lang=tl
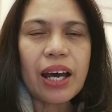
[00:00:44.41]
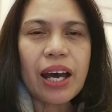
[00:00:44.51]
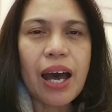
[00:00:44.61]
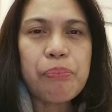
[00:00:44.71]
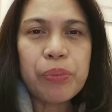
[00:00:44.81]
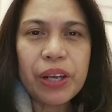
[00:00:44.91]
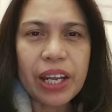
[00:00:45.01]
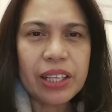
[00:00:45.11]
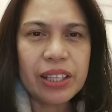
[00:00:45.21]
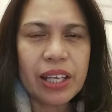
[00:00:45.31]
uh,
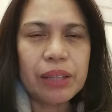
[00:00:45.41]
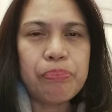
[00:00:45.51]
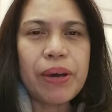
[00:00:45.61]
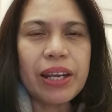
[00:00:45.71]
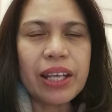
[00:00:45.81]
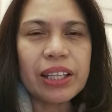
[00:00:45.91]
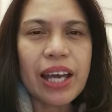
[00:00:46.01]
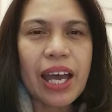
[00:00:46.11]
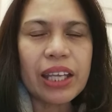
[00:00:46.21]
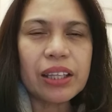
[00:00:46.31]
upgraded pa rin
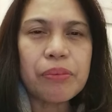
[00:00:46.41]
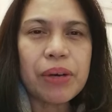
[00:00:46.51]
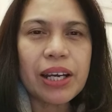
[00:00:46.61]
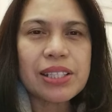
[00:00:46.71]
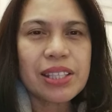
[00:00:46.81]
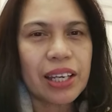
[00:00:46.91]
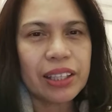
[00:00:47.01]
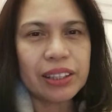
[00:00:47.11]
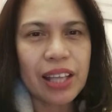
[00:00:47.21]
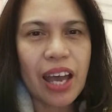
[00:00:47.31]
kahit na
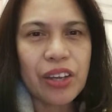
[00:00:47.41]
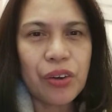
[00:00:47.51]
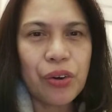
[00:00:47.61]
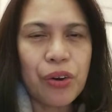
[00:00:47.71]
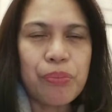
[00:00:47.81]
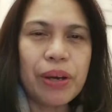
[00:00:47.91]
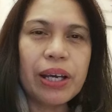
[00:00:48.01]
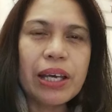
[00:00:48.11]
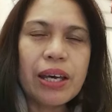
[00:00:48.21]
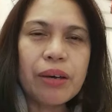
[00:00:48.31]
magkasakit tayo,
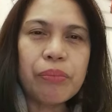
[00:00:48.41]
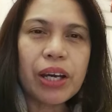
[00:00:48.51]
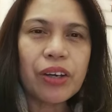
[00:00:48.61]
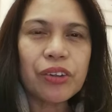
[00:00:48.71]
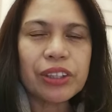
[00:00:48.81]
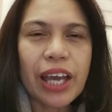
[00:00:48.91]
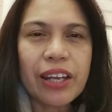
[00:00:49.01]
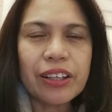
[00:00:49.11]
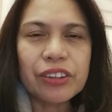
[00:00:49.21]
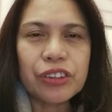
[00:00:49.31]
ma- magkaroon
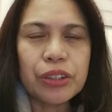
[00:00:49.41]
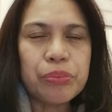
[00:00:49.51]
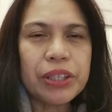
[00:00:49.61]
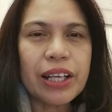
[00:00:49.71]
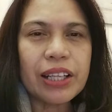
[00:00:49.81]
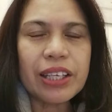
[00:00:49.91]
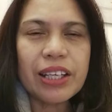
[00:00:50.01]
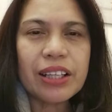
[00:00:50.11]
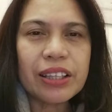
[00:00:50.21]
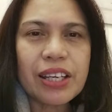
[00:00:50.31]
tayo ng terminal
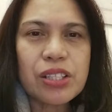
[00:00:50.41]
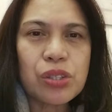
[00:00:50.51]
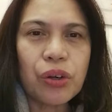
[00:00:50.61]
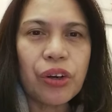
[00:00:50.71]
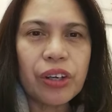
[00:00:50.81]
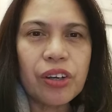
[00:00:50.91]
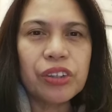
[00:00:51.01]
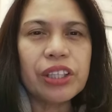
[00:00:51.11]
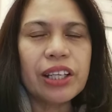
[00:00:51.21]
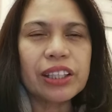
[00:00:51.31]
illness or
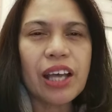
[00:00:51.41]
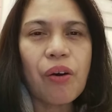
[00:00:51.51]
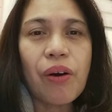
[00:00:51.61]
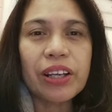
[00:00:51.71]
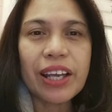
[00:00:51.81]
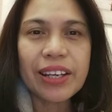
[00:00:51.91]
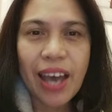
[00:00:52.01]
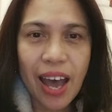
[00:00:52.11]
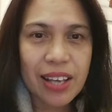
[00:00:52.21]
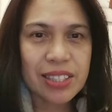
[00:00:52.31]
yung tinatawag na
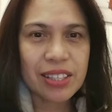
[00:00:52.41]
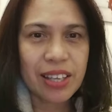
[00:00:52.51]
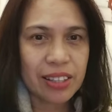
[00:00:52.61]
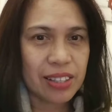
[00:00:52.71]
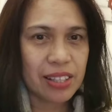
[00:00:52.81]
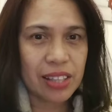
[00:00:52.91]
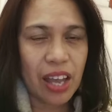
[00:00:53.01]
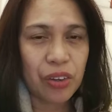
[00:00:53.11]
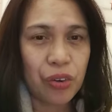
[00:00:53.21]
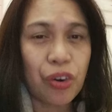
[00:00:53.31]
na-aksidente
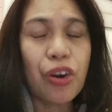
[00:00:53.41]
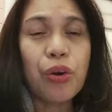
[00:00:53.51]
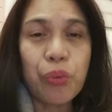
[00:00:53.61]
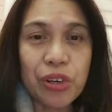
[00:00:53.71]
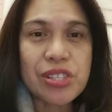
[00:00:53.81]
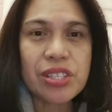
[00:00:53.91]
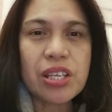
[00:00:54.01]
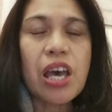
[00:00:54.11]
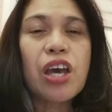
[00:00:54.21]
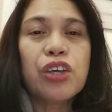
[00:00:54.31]
tayo or worse,
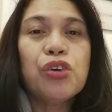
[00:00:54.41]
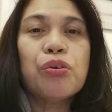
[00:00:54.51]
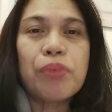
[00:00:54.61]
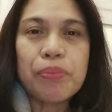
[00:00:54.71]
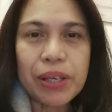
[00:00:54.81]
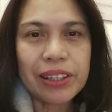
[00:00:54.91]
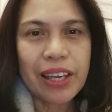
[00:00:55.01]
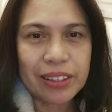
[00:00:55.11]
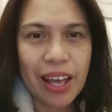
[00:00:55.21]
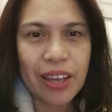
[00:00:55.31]
yung
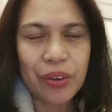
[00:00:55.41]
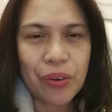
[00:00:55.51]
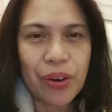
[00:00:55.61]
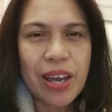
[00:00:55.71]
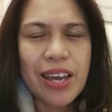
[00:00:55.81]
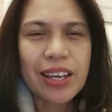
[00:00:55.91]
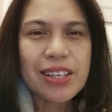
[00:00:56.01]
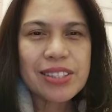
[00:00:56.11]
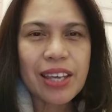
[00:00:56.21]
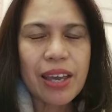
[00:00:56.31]
mamatay tayo.
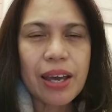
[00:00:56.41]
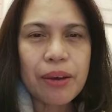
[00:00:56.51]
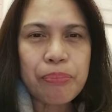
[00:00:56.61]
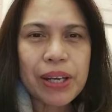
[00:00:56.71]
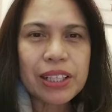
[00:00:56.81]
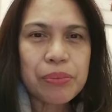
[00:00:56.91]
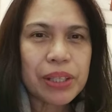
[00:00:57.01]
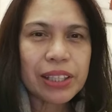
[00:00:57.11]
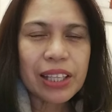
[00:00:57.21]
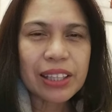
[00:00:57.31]
Kasi pag
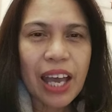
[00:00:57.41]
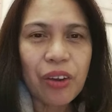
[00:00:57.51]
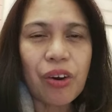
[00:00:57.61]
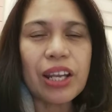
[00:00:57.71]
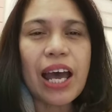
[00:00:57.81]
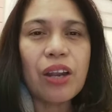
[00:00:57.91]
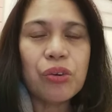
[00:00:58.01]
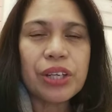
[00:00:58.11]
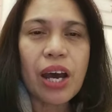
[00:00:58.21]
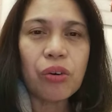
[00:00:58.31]
namatay tayo,
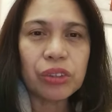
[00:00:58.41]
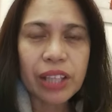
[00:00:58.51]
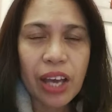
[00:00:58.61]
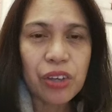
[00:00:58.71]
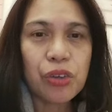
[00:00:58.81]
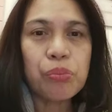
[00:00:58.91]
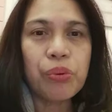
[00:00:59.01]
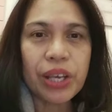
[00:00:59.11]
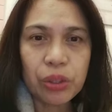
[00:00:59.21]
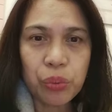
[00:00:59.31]
lalo na kung tayo yung
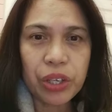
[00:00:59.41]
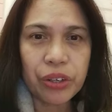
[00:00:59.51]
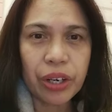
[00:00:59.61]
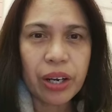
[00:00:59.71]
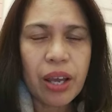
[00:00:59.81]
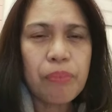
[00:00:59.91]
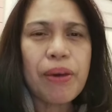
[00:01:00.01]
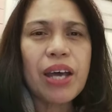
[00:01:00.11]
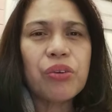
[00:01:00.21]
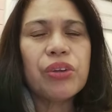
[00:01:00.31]
breadwinner,
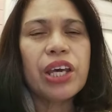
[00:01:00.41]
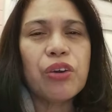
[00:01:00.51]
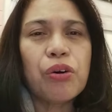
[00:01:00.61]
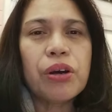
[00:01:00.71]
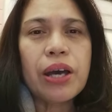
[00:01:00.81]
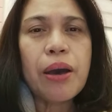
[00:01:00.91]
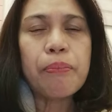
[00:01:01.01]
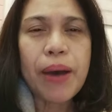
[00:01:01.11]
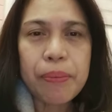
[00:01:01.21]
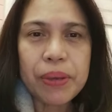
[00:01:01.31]
paano na yung
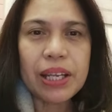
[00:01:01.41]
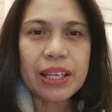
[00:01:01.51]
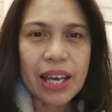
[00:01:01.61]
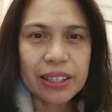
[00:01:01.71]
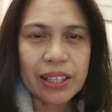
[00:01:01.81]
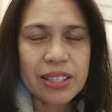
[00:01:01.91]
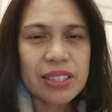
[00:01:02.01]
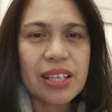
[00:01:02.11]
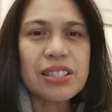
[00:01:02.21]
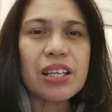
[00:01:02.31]
family natin?
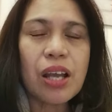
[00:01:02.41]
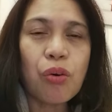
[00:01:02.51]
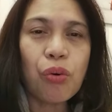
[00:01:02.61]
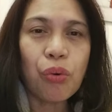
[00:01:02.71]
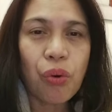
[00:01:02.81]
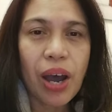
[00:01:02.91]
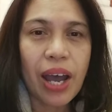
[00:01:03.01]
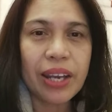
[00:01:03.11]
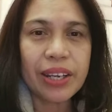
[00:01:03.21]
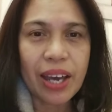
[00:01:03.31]
Saan sila
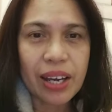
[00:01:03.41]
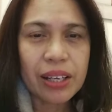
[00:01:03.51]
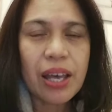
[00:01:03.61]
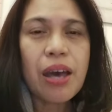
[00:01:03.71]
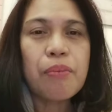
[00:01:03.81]
kukuha ng